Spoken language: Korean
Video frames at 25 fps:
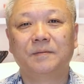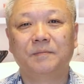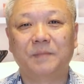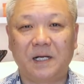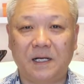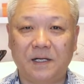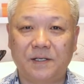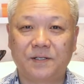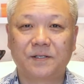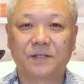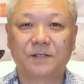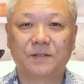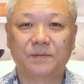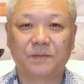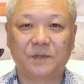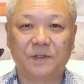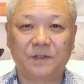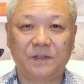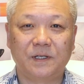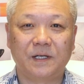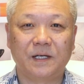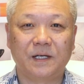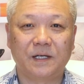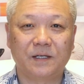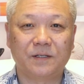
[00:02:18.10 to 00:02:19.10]

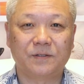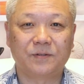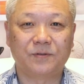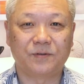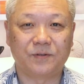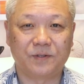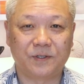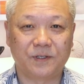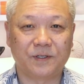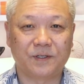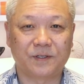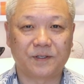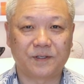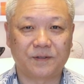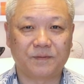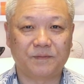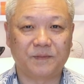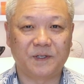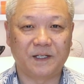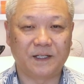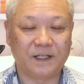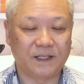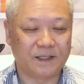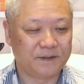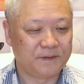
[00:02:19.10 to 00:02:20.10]
말씀을 해
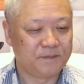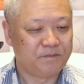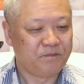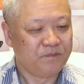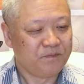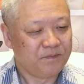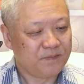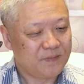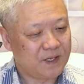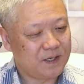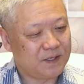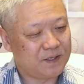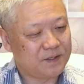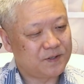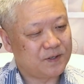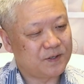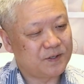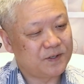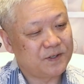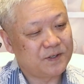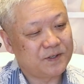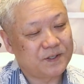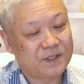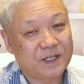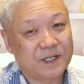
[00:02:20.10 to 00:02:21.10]
주셨습니다. 네,
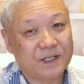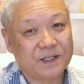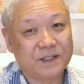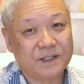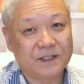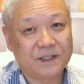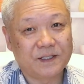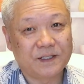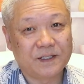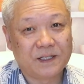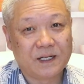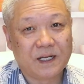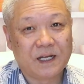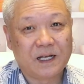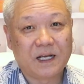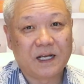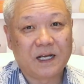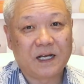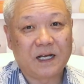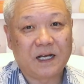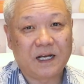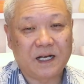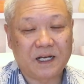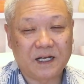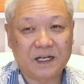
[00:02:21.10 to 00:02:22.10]
성경책은
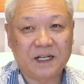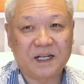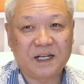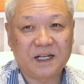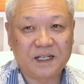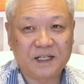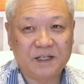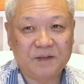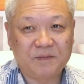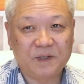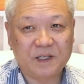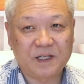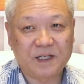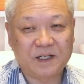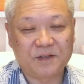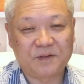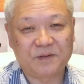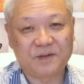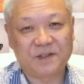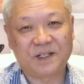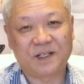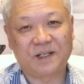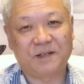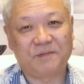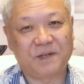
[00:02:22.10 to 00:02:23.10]

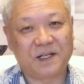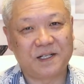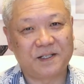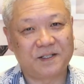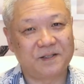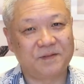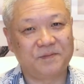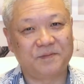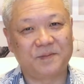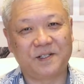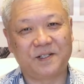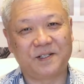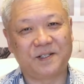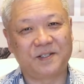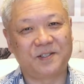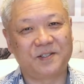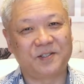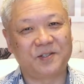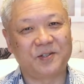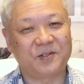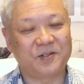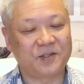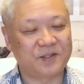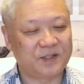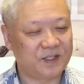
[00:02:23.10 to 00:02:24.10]
하나님이라고 제가
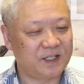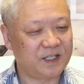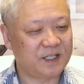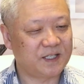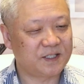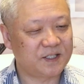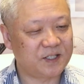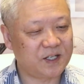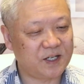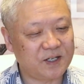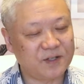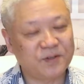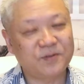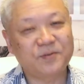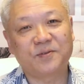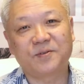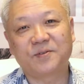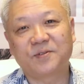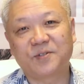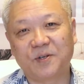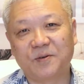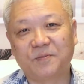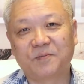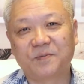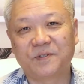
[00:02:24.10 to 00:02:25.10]
말씀드렸죠. 그냥
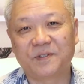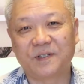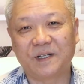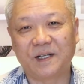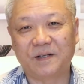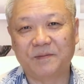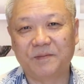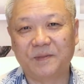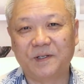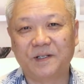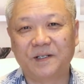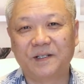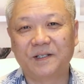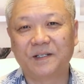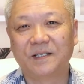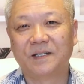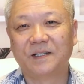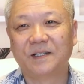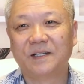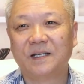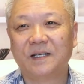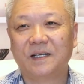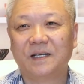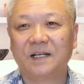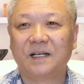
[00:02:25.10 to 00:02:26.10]
책으로 접근하면
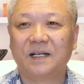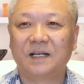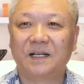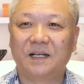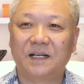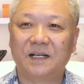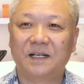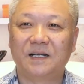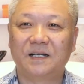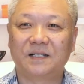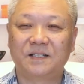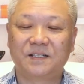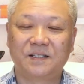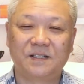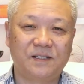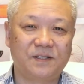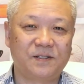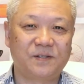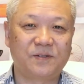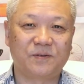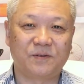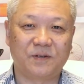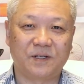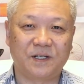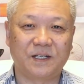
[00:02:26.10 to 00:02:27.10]
아,
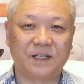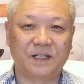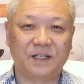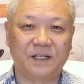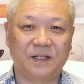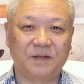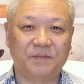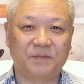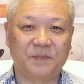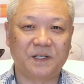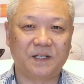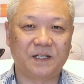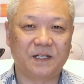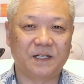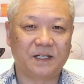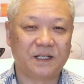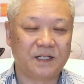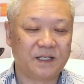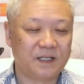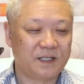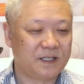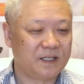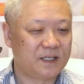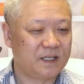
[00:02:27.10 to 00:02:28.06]
실수하게 됩니다.